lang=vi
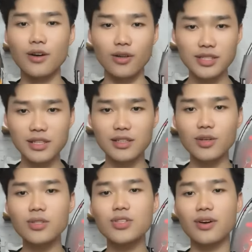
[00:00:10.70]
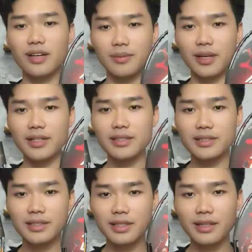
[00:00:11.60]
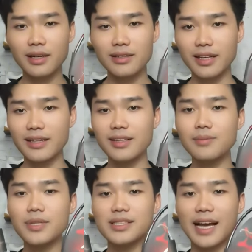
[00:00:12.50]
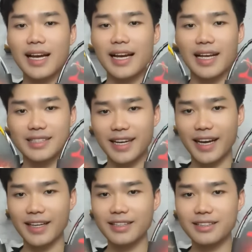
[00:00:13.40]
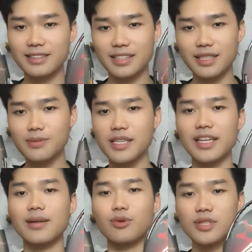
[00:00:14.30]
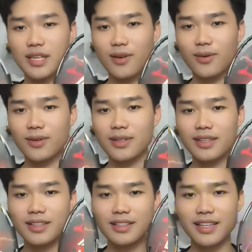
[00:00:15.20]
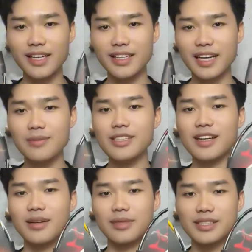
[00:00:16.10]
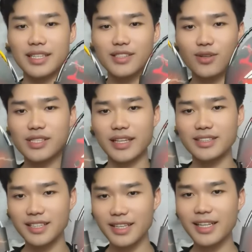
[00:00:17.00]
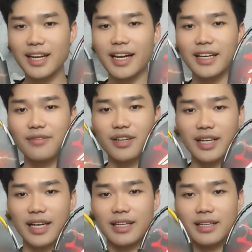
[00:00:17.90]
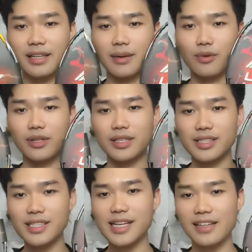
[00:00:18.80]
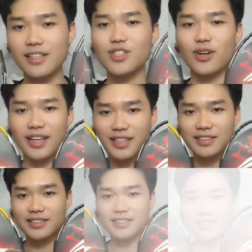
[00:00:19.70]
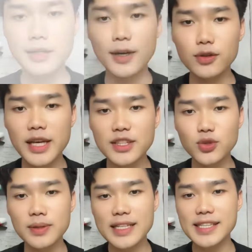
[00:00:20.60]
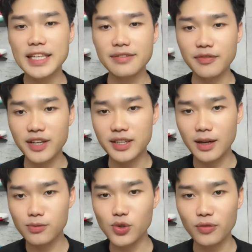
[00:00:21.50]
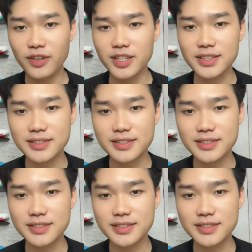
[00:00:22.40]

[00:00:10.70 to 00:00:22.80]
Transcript: có trợ lực tốt cho người mới. Hơn thế nữa mức giá lại hạt rẻ, chỉ sấp xỉ gần 1 triệu. Thế nên ngay bây giờ mình sẽ so sánh chi tiết hai cái vợt này để mọi người dễ dàng lựa chọn nhé. Đầu tiên chúng ta sẽ đi vào phần thông số vợt